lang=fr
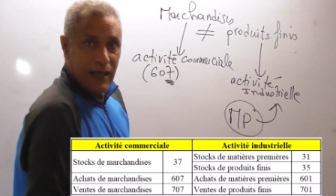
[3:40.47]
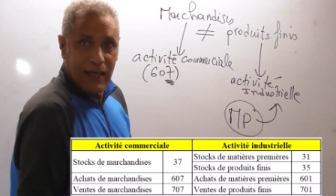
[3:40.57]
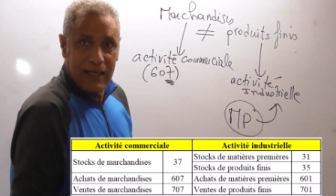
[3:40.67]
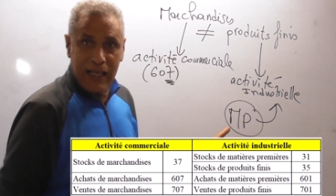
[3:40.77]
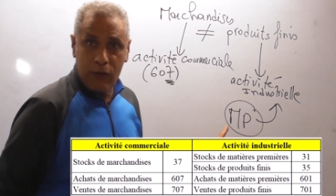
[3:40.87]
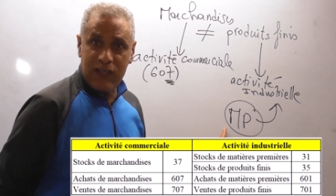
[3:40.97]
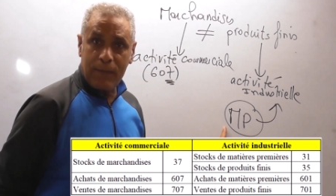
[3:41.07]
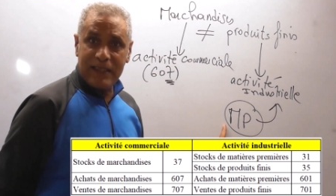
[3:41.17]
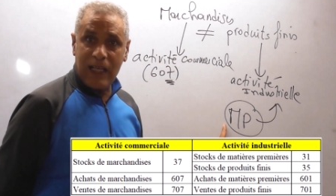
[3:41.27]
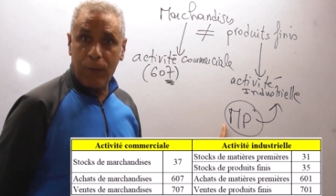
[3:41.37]
Et dès que vous avez
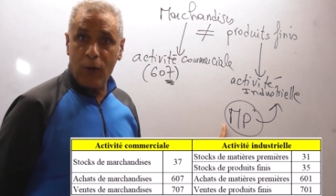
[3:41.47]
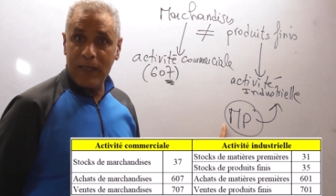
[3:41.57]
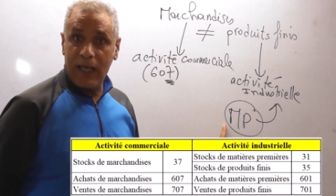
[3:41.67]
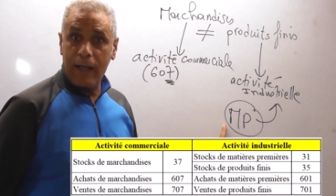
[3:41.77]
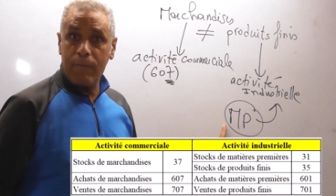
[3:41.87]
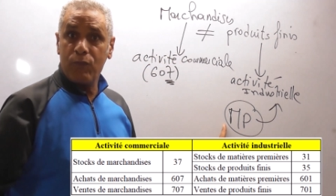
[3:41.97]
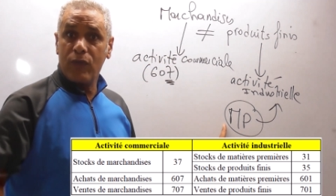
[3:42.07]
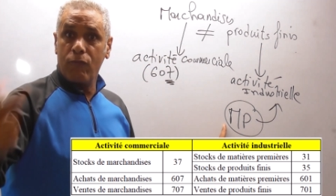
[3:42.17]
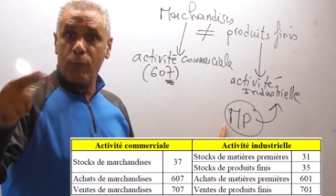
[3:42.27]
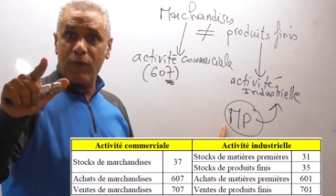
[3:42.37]
matières premières,
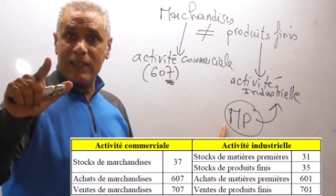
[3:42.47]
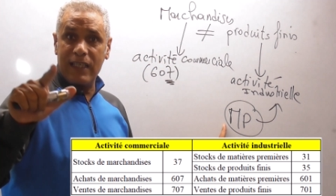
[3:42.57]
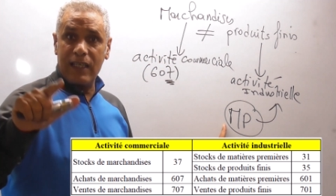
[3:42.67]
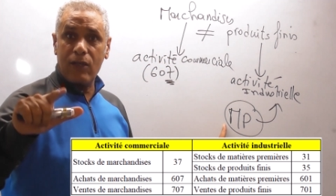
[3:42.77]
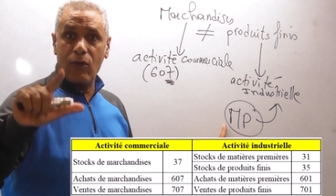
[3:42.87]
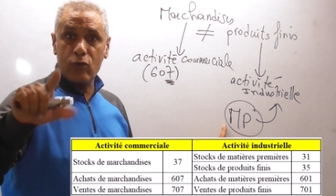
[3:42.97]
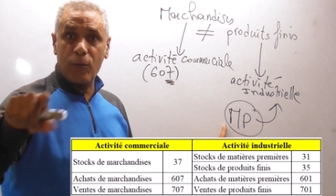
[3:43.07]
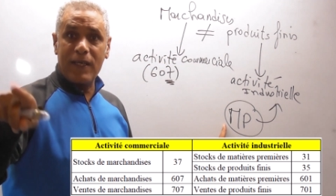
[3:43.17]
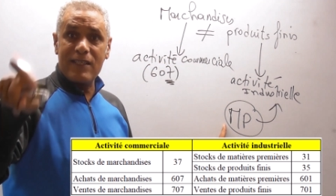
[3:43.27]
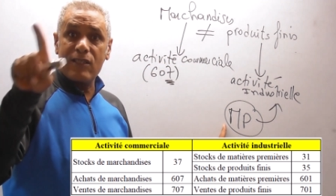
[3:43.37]
vous pouvez dire que
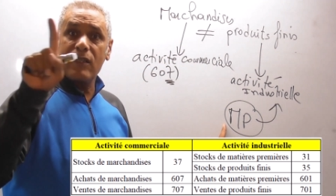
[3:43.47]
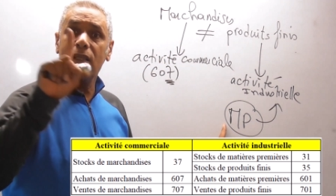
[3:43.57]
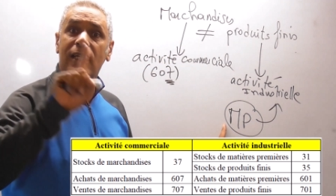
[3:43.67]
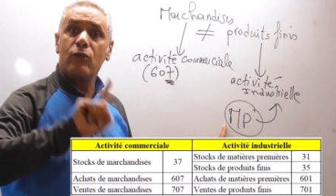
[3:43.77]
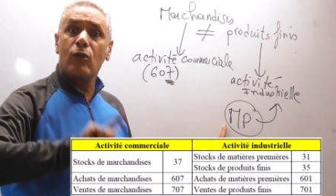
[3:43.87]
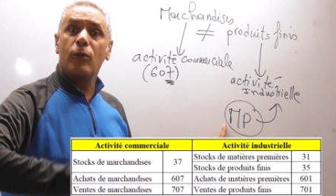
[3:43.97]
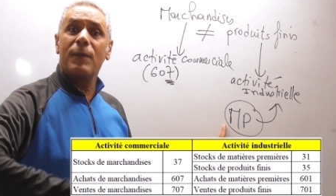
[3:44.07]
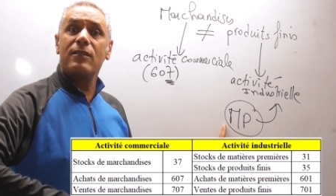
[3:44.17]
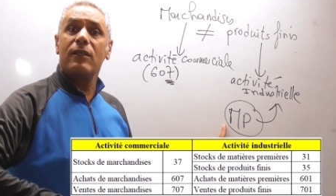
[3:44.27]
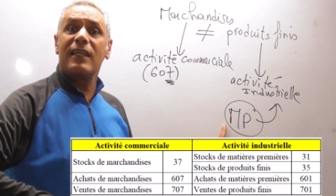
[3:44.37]
l'entreprise est une
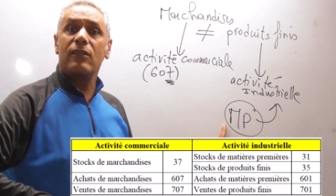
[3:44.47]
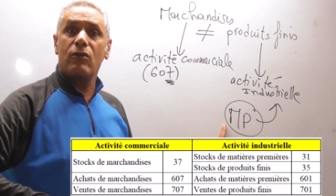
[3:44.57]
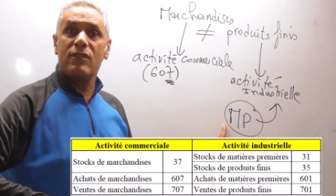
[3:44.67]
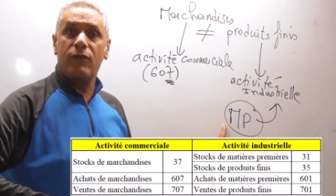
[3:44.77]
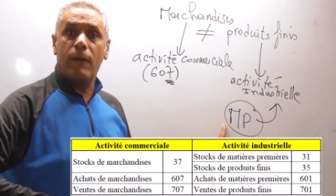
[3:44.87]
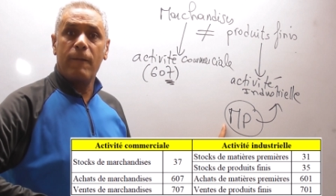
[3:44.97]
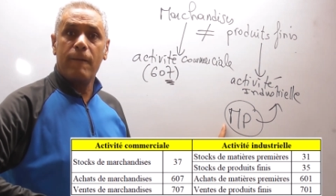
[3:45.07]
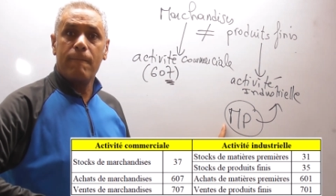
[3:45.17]
entreprise qui transforme.